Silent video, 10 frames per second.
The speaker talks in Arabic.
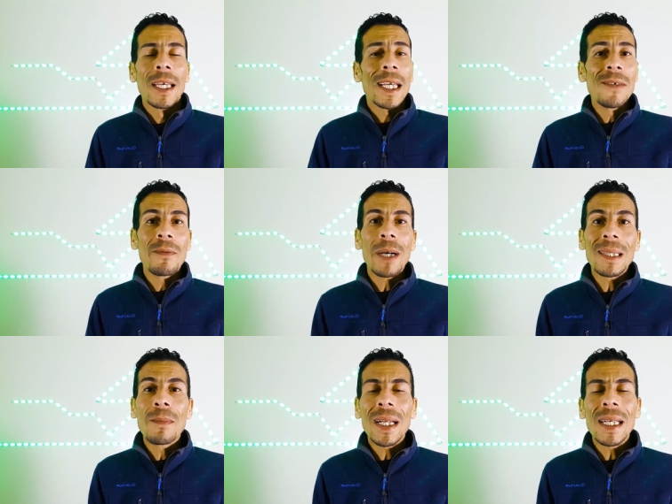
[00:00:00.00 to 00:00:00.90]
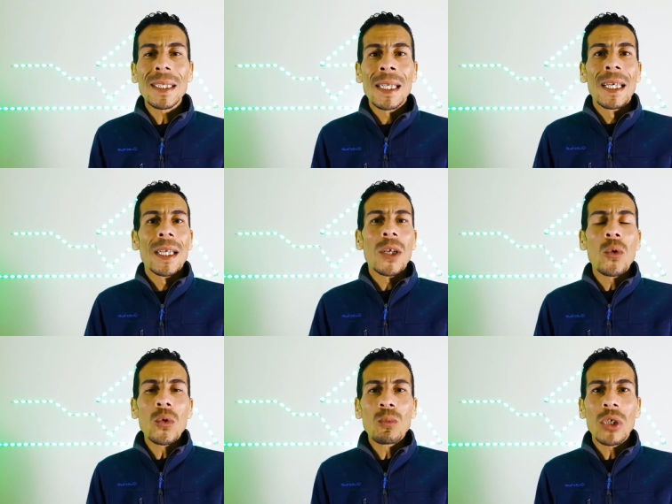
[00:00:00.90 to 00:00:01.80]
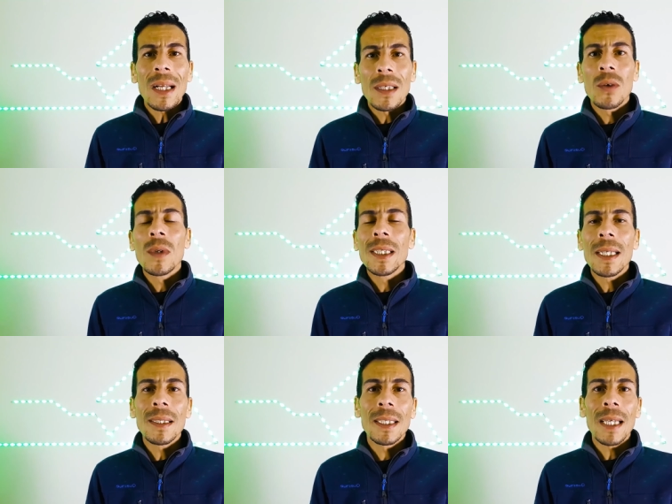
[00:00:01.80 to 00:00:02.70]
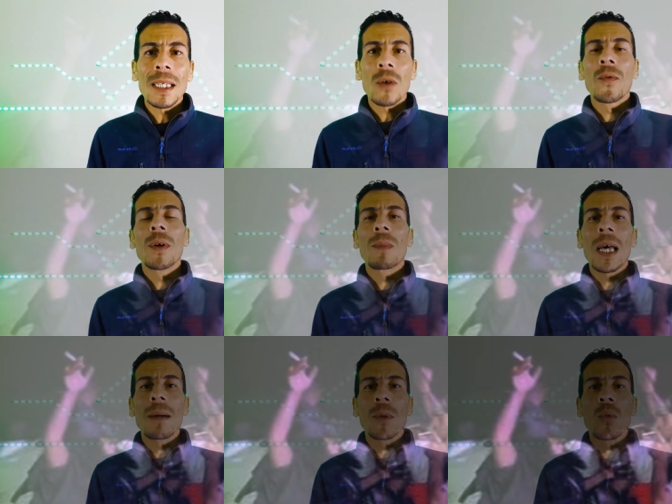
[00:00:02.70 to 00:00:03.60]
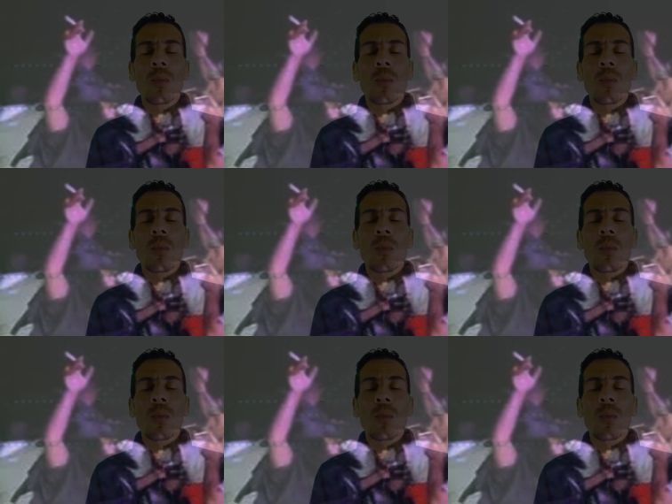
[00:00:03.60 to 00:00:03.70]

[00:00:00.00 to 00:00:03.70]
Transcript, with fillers: كاين في بعض المرات كيكونوا مجرد جليسات تيتعاطاو فيهم الخمر